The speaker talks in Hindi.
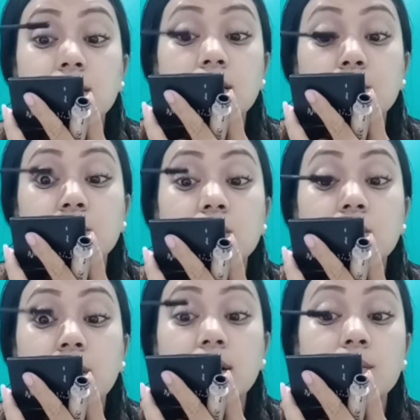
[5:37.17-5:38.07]
हम
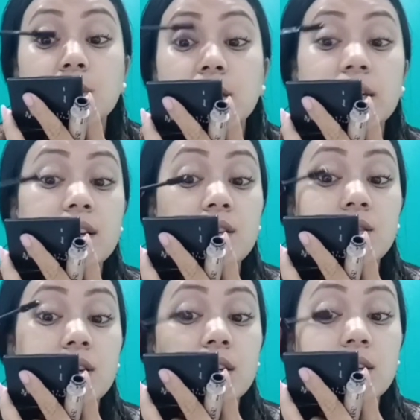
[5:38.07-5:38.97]
थोड़ा कम करेगा
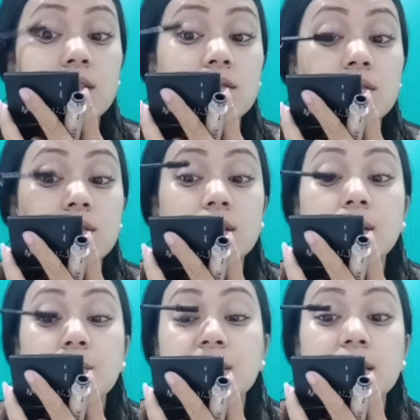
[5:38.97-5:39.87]
क्योंकि ज़्यादा
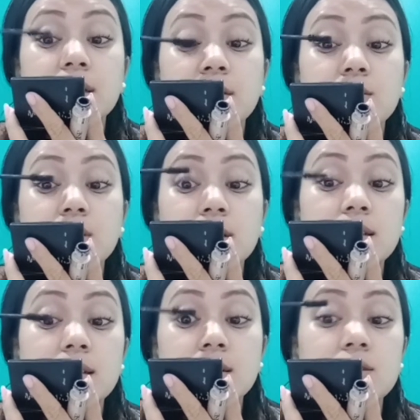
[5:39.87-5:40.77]
मस्करा यूज़ करने
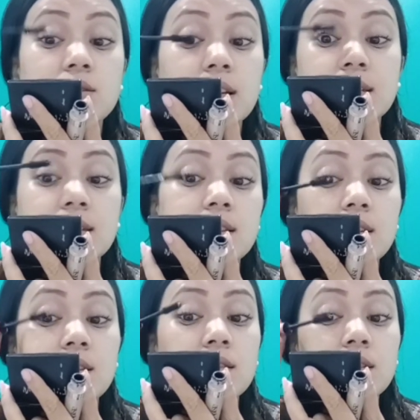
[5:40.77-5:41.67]
से जो लेसेस है
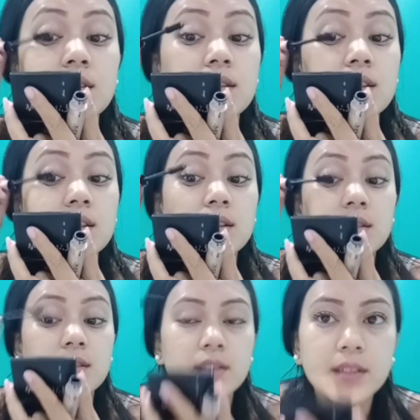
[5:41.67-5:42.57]

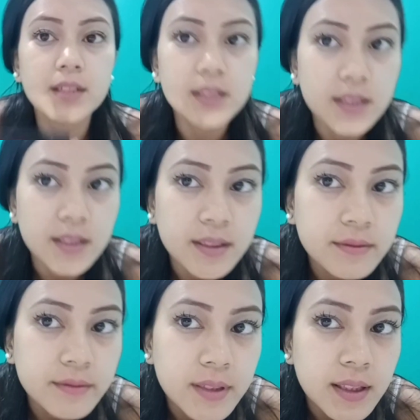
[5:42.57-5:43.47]
गिर जाता है
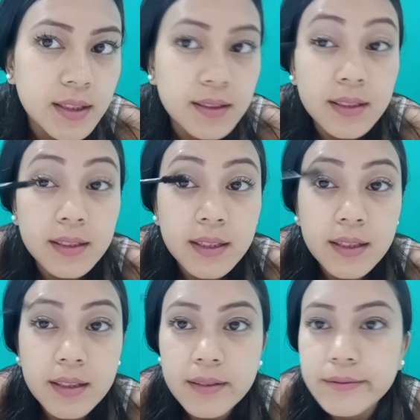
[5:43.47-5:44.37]
एंड देन देखिए